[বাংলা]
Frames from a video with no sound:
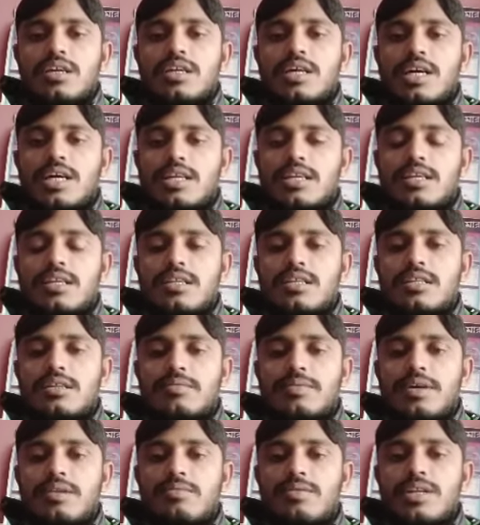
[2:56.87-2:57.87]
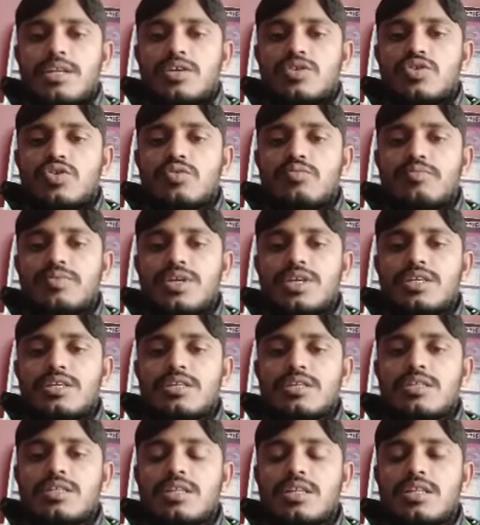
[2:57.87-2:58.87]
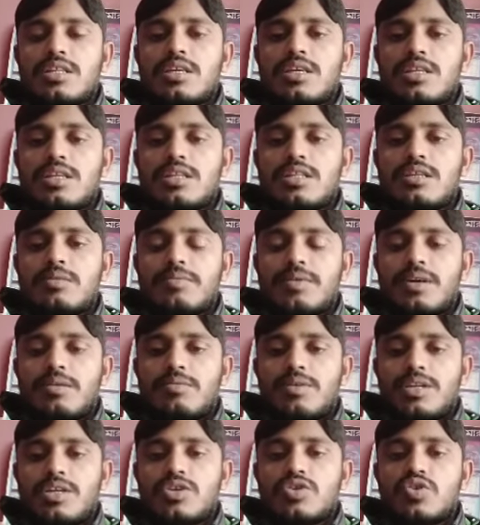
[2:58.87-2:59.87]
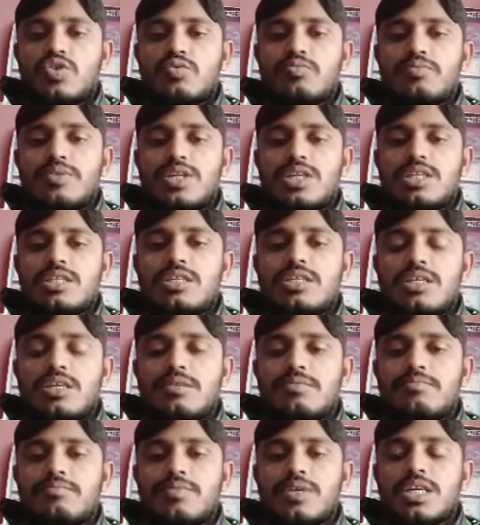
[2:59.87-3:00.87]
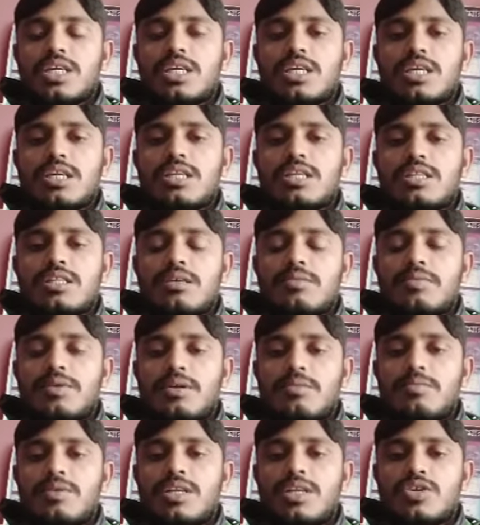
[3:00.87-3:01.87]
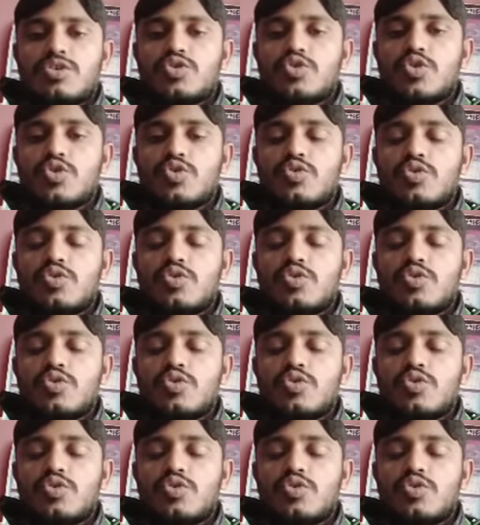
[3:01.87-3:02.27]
টার্কি নিতে পারবেন একশো বিশ তিতির নিতে পারবেন একশো বিশ পেকিং নিতে পারবেন একশো